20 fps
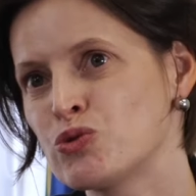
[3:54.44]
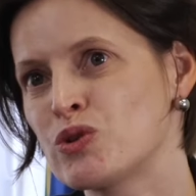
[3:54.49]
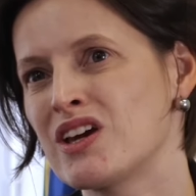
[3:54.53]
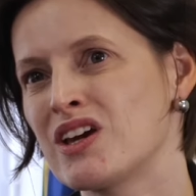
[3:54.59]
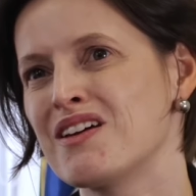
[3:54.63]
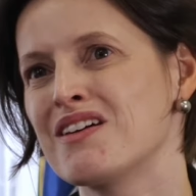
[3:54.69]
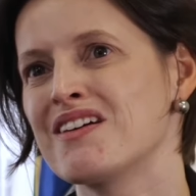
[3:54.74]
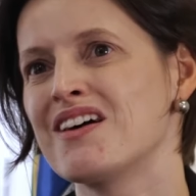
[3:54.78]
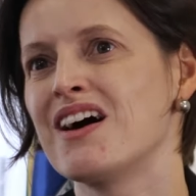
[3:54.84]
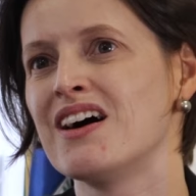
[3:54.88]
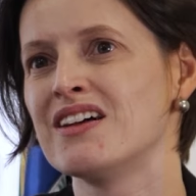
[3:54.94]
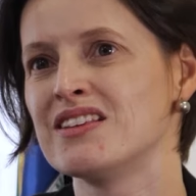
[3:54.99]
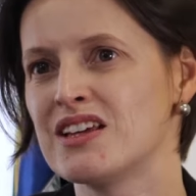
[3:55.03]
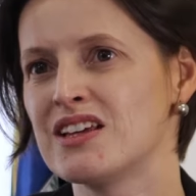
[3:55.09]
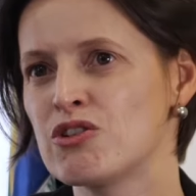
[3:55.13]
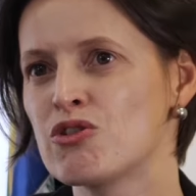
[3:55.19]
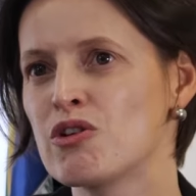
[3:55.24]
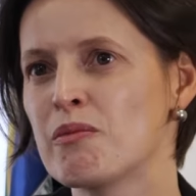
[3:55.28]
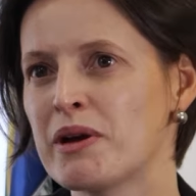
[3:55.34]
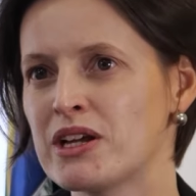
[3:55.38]
do que
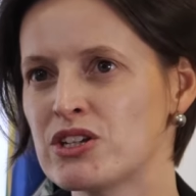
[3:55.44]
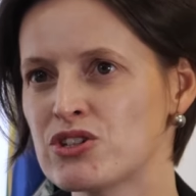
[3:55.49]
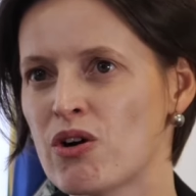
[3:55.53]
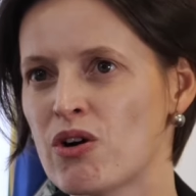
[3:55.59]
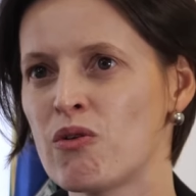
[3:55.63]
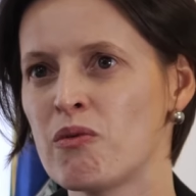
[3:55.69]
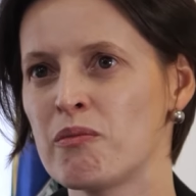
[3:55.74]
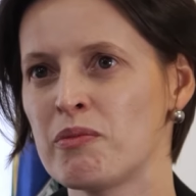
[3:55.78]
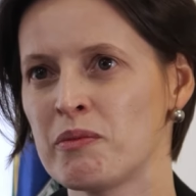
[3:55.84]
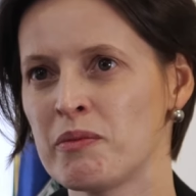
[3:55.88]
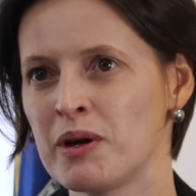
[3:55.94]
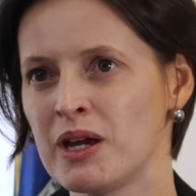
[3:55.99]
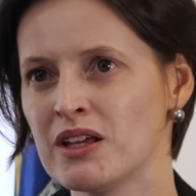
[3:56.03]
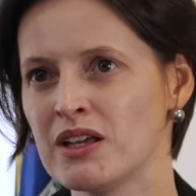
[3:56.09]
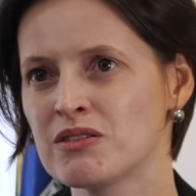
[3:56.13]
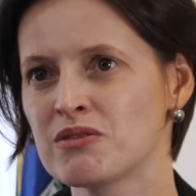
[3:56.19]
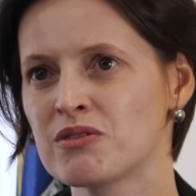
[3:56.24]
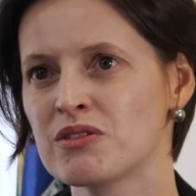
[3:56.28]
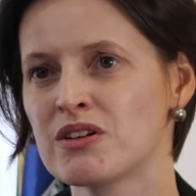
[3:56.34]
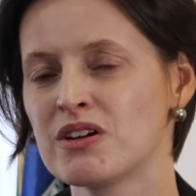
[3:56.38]
anteriormente ao
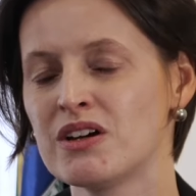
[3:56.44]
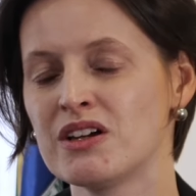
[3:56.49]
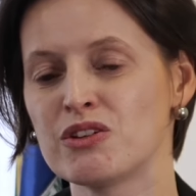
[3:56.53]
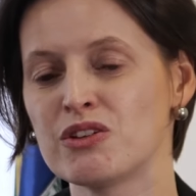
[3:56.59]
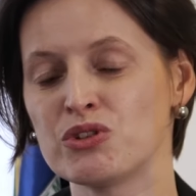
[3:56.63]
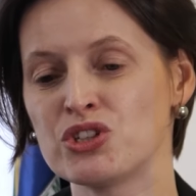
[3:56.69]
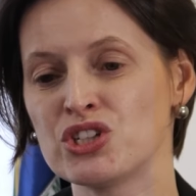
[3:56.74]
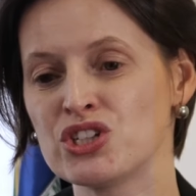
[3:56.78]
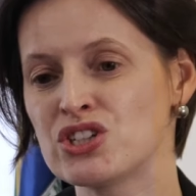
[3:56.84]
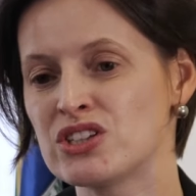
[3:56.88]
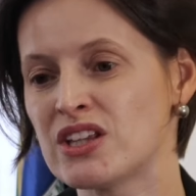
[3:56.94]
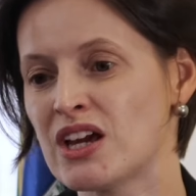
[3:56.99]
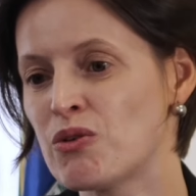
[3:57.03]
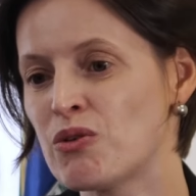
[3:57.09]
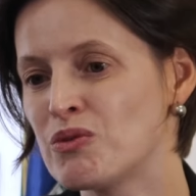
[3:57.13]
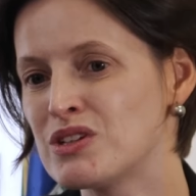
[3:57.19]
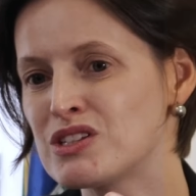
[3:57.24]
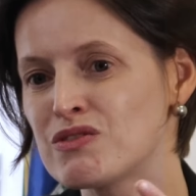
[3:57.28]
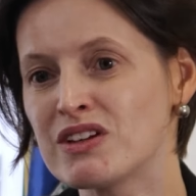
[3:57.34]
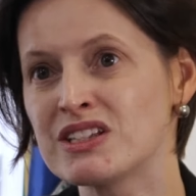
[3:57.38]
rompimento. Então a gente tem
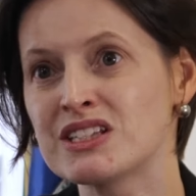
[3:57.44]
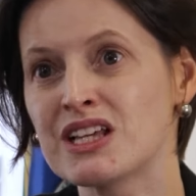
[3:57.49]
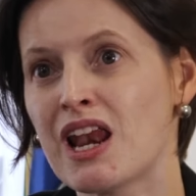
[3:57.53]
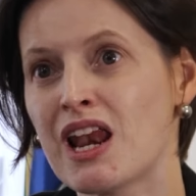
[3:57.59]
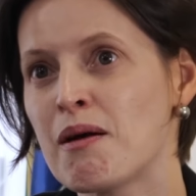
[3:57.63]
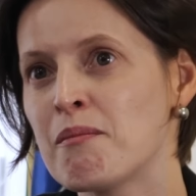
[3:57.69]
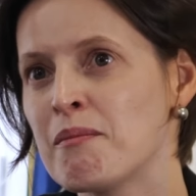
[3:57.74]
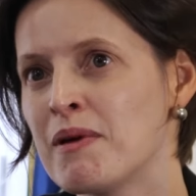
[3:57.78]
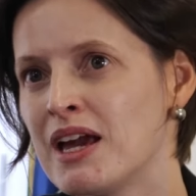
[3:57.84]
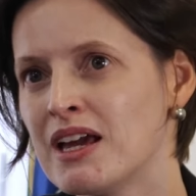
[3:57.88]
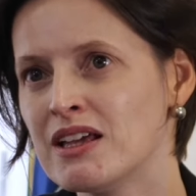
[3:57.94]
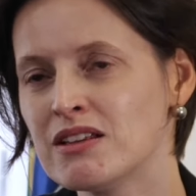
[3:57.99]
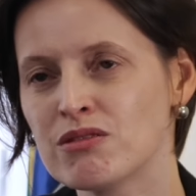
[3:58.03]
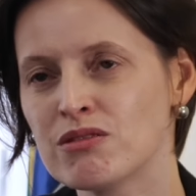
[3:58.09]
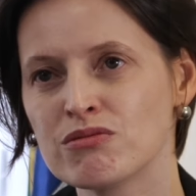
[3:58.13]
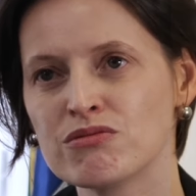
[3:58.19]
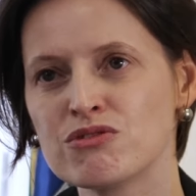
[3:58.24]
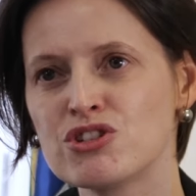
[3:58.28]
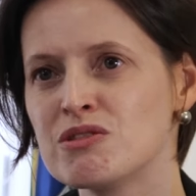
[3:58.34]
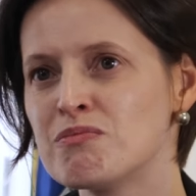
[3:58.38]
um
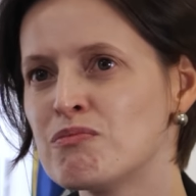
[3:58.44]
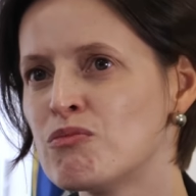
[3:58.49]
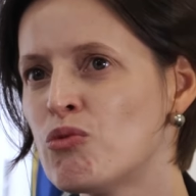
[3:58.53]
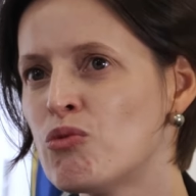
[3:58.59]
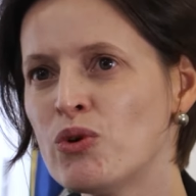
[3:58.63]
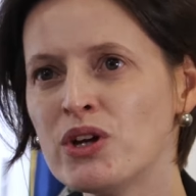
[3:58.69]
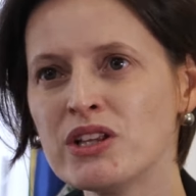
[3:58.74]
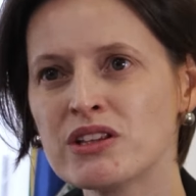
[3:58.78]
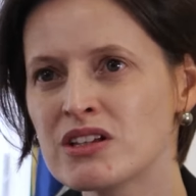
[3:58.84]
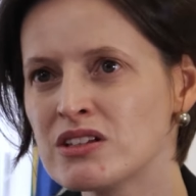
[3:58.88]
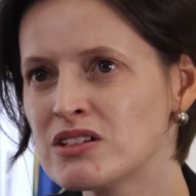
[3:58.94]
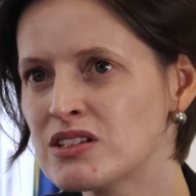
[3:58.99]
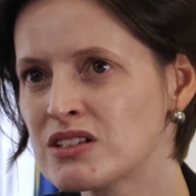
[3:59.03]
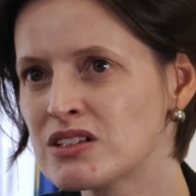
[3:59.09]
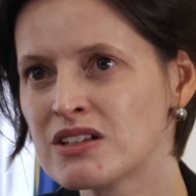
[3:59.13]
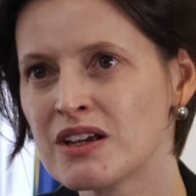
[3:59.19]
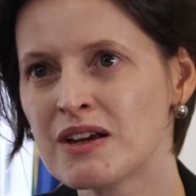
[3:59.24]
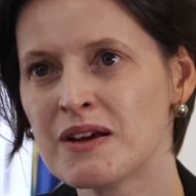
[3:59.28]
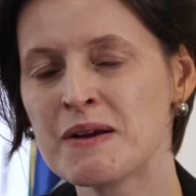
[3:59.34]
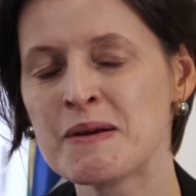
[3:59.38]
esfacelamento de
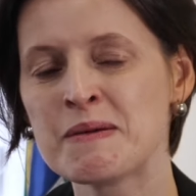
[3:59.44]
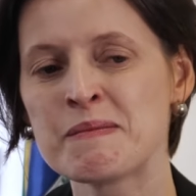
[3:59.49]
muitas